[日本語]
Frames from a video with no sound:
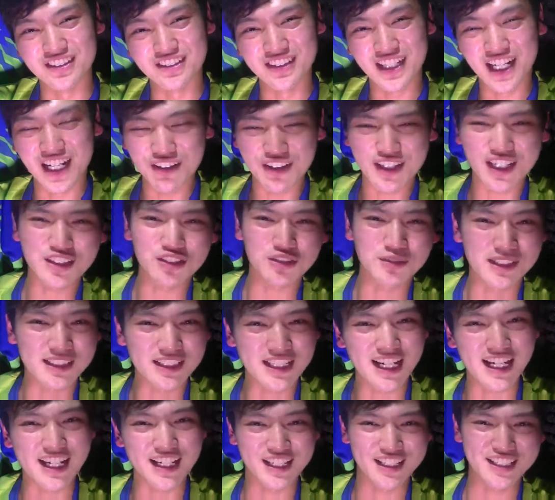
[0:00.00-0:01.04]
う、ウハウハが止まん
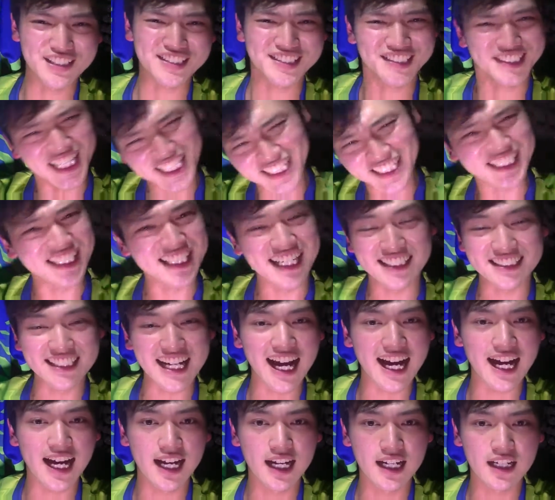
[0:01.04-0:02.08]
ない、ザッキーからさ、
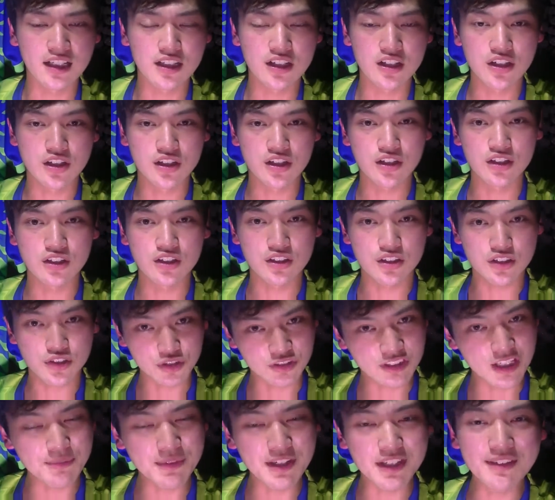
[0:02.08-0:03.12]
湘
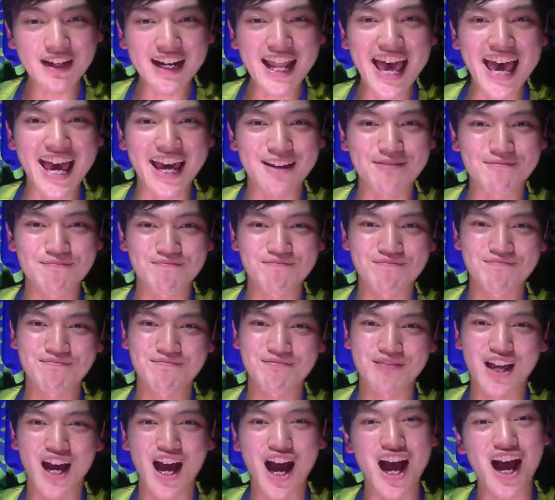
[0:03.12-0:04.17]
南ベルマル
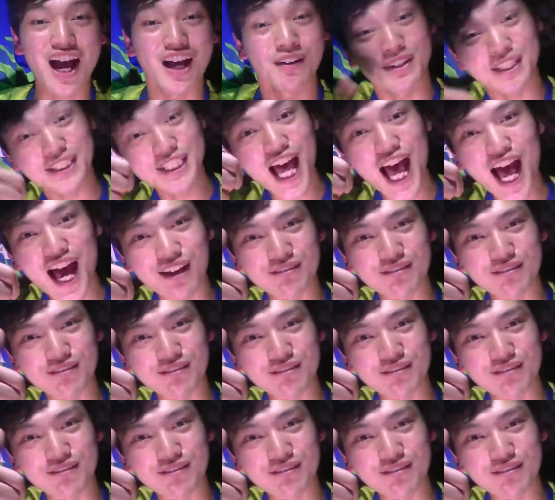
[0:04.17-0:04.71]
おめでと